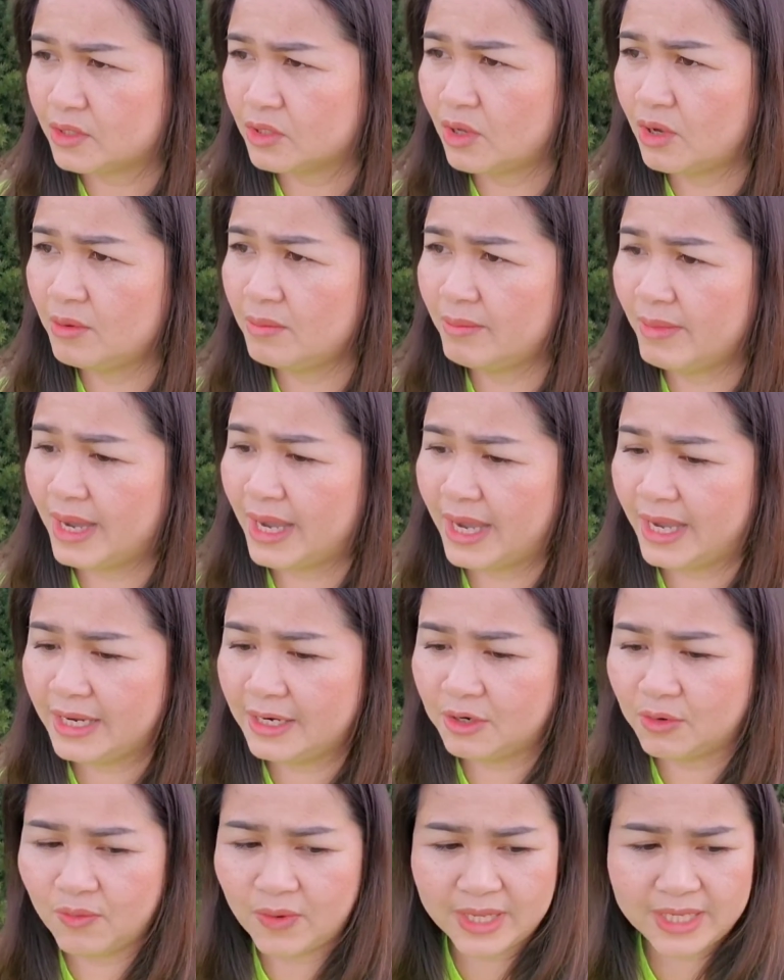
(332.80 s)
ต้นไม้
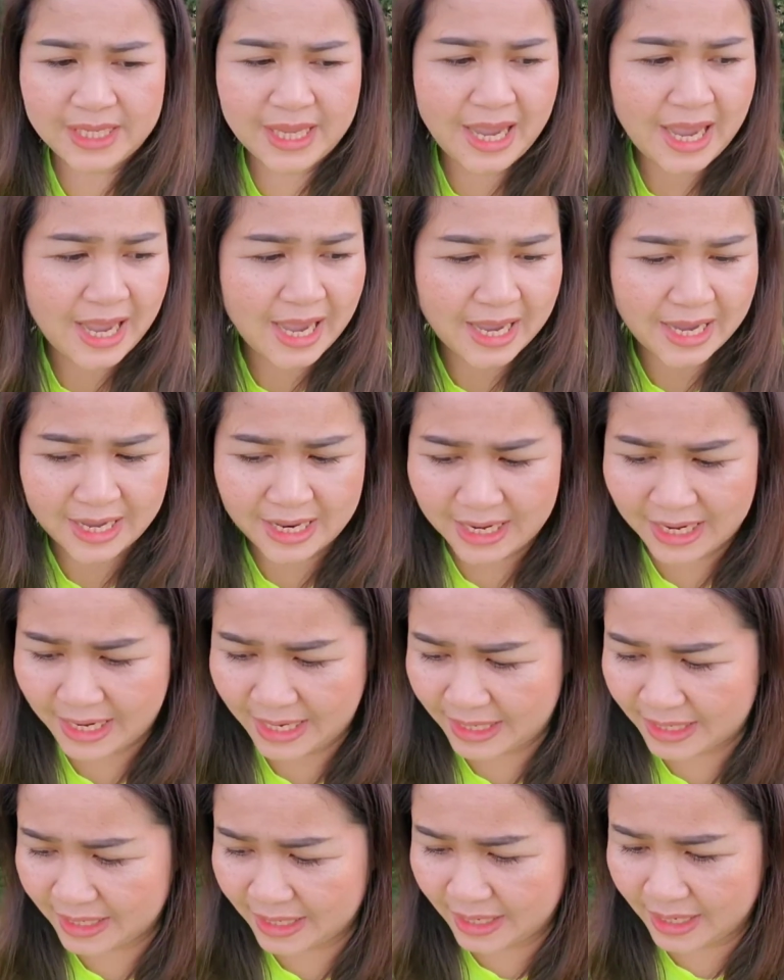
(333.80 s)
หรือว่าหญ้าอะไร
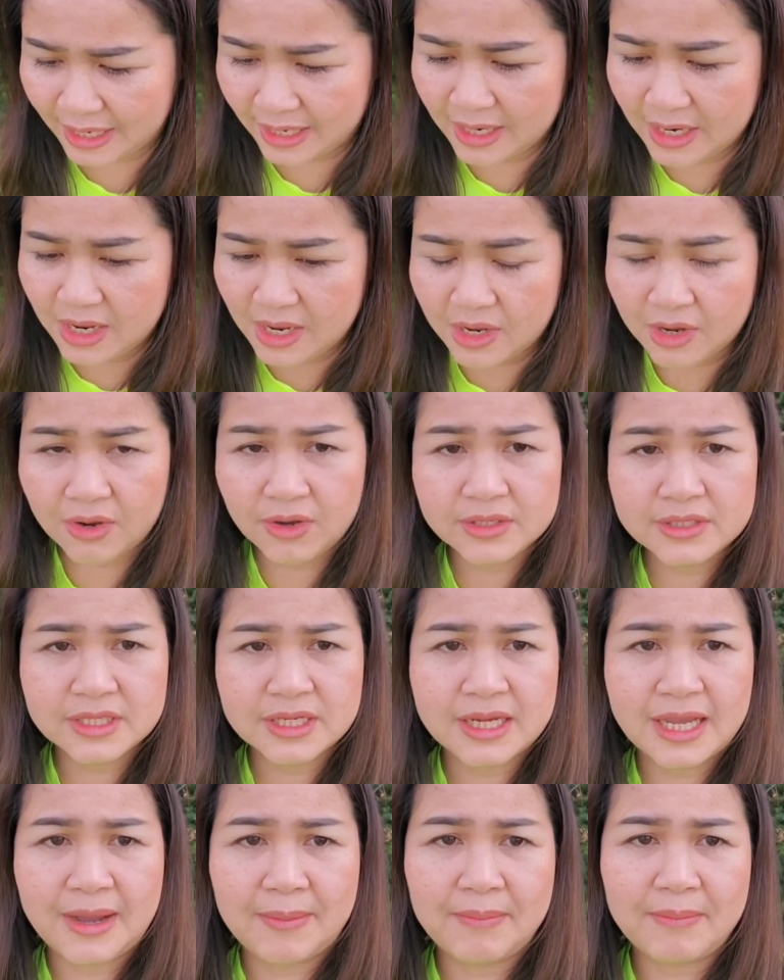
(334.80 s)
นะคะ ก็จะ
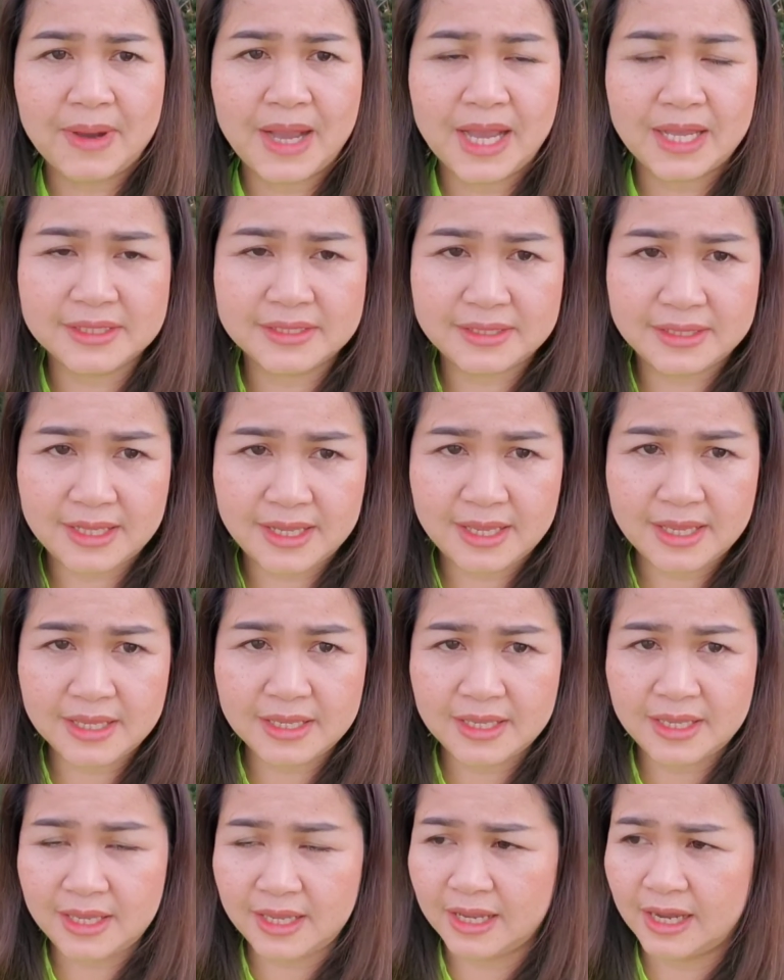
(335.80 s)
กลับมาสี
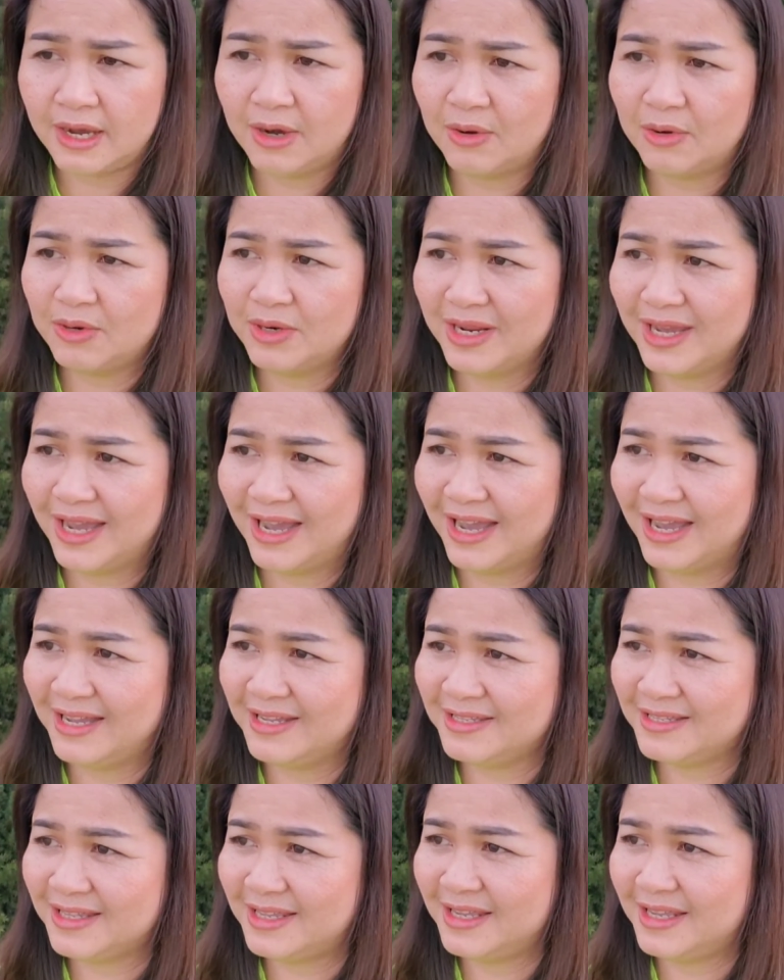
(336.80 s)
เขียวนะคะ
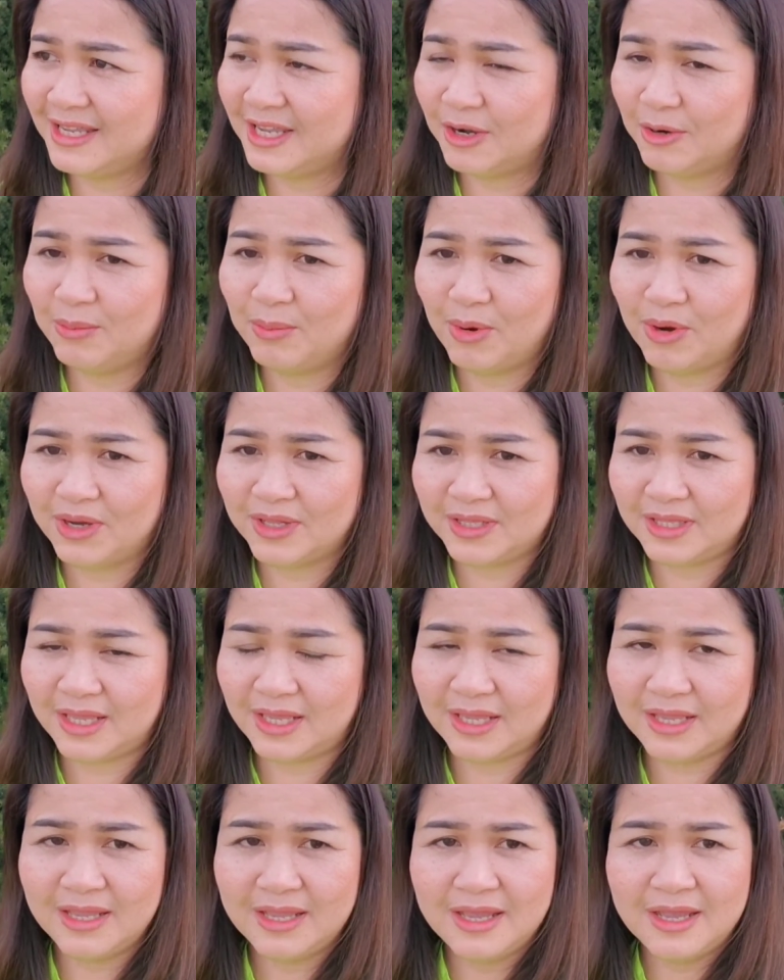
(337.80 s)
สีเขียวปกติ
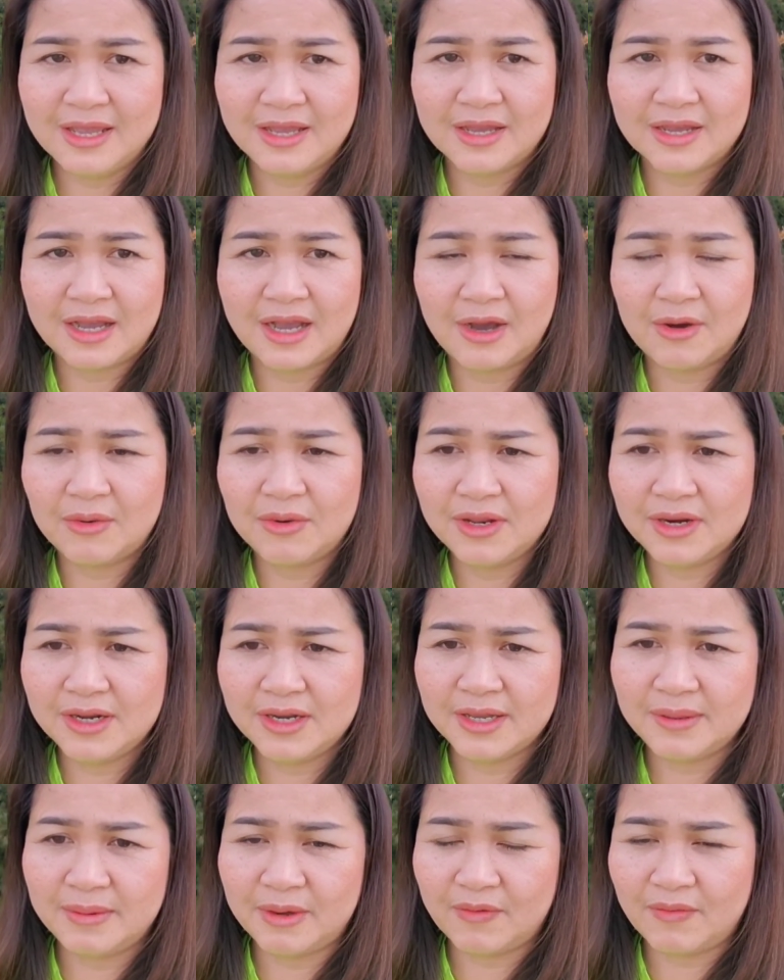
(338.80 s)
เขาก็เล
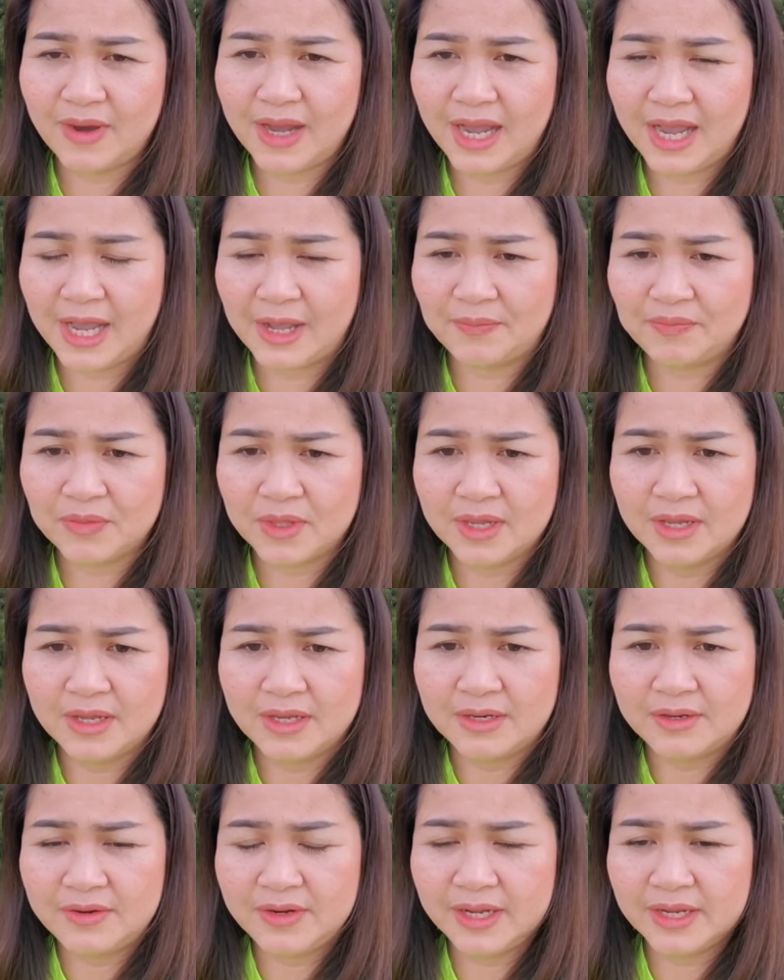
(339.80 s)
ยแบบว่า
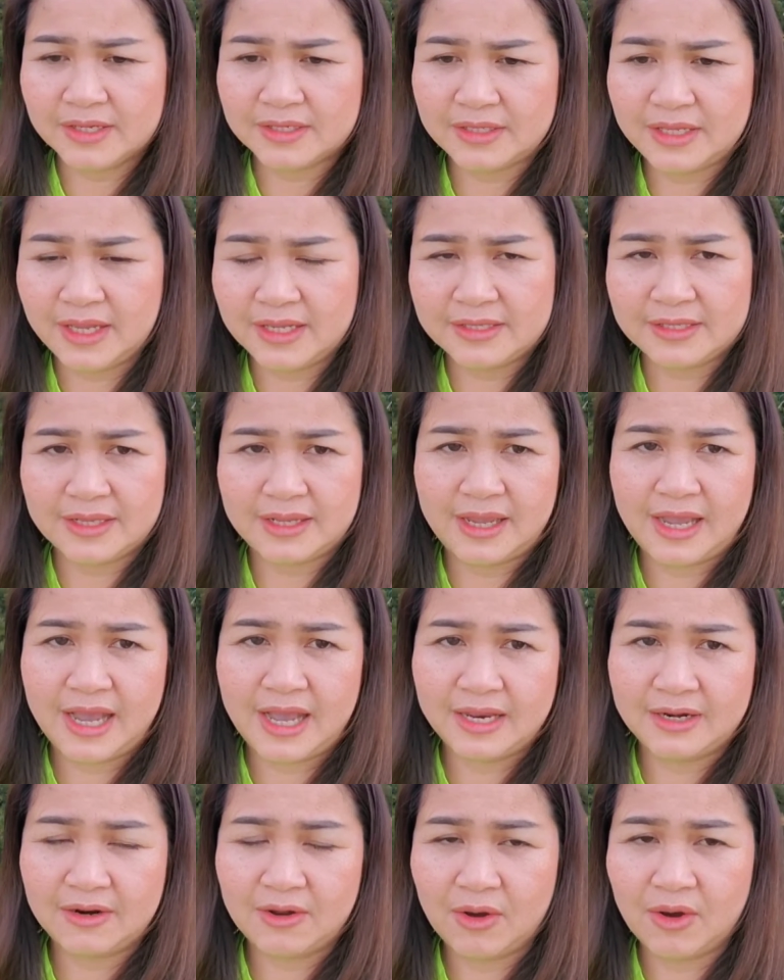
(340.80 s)
เรียกเทศกา
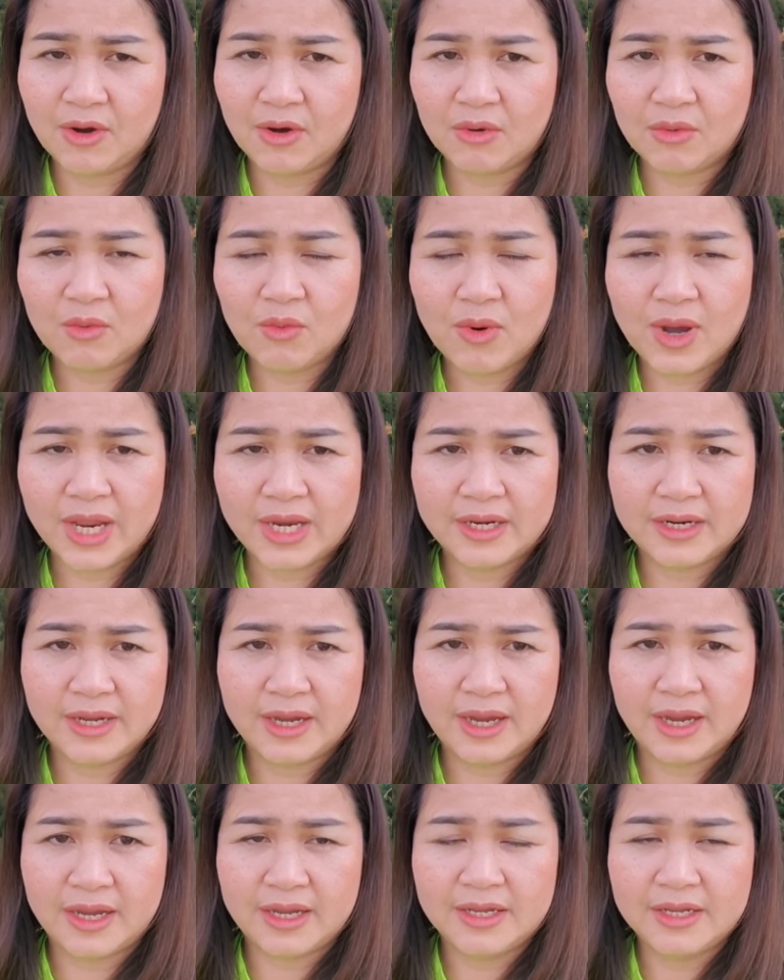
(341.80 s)
ลของวัน
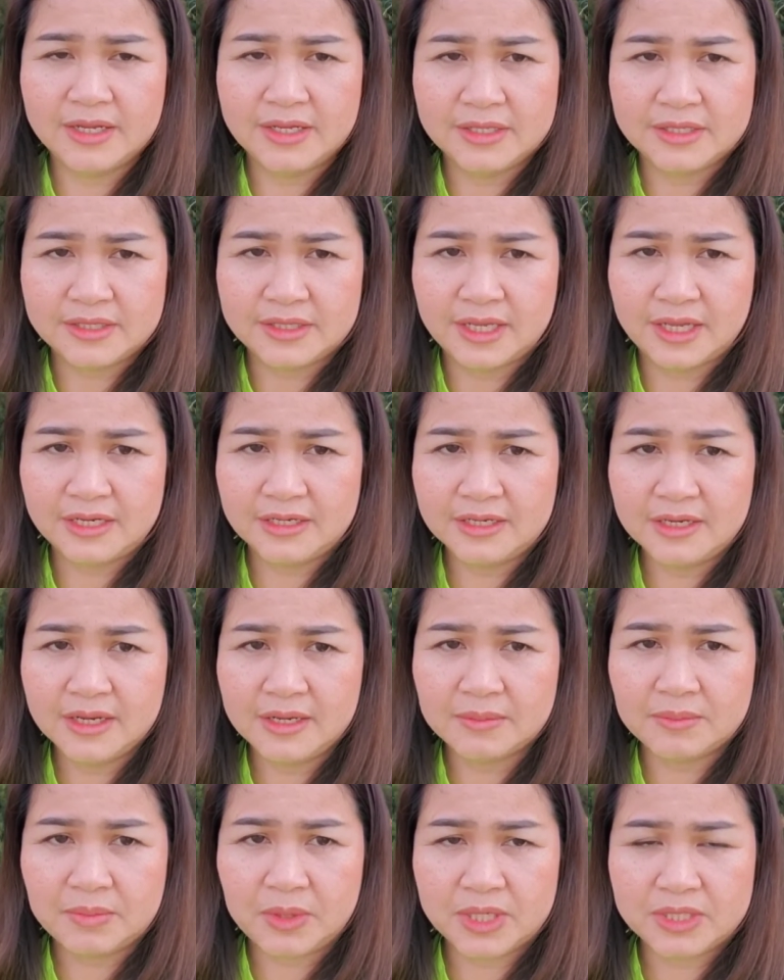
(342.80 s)
เซนต์
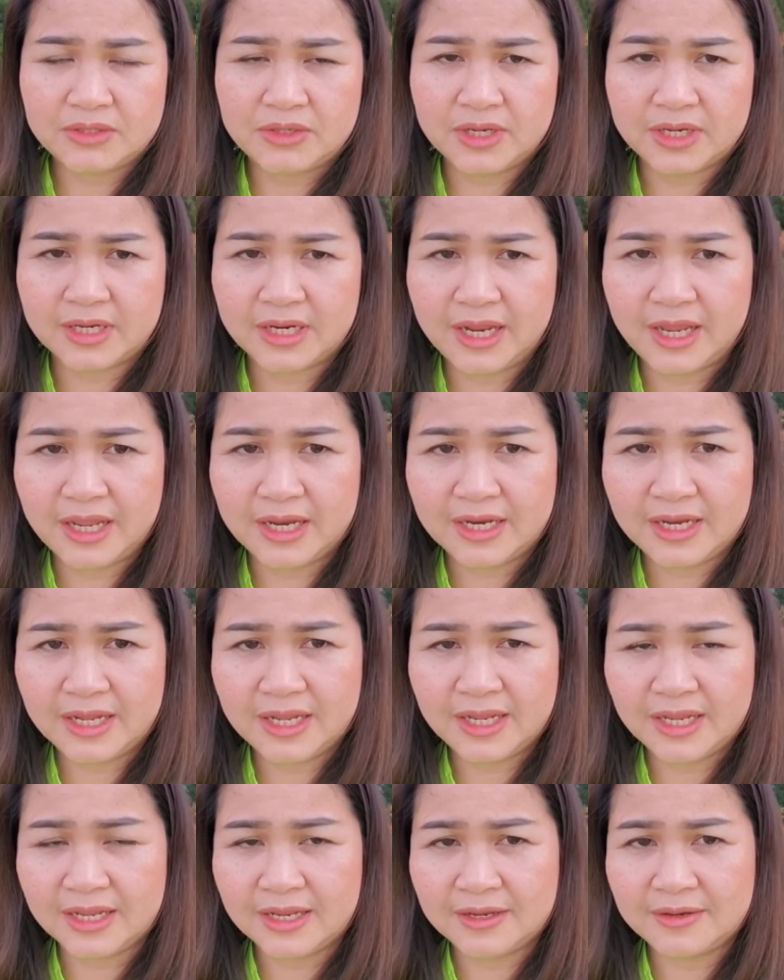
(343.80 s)
แพทริกเดย์นี่